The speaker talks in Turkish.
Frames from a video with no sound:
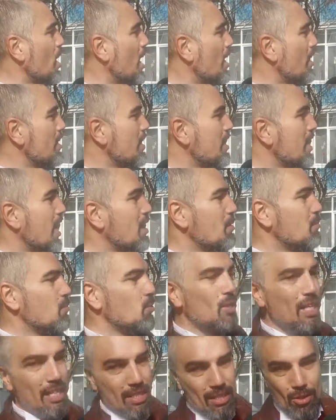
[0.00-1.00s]
Canlılar
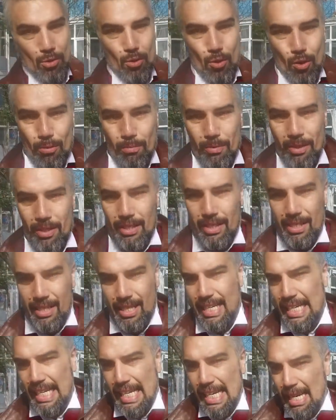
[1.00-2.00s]
Müzesi'ni
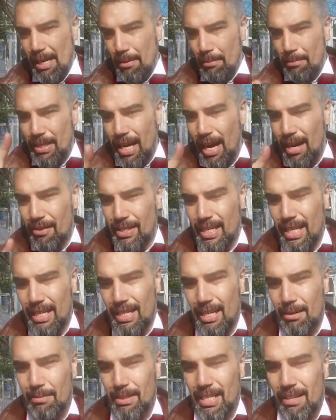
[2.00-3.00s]
görmenizi tavsiye
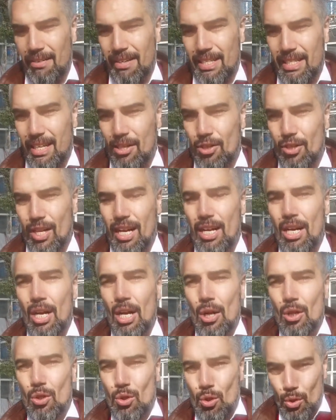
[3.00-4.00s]
ederim sevgili seyirciler.
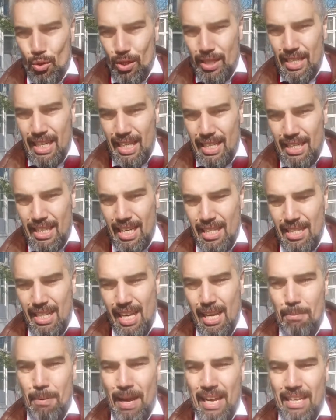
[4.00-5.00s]
Türkiye'de
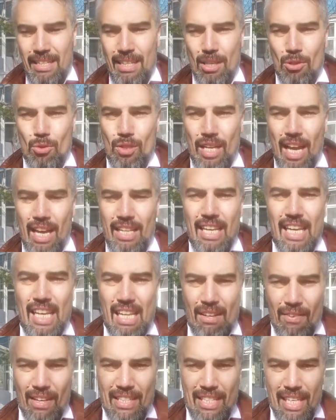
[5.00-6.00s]
değil belki de dünyada
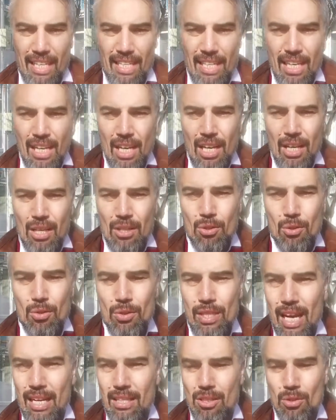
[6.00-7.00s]
ilk ve tek
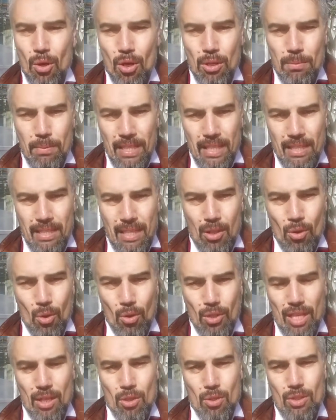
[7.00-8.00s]
dünyanın dört bir yanından
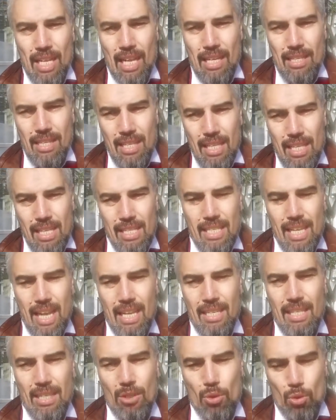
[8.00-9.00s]
okyanuslarda
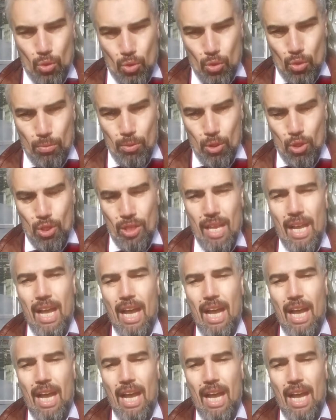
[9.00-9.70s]
denizlerde tutulmuş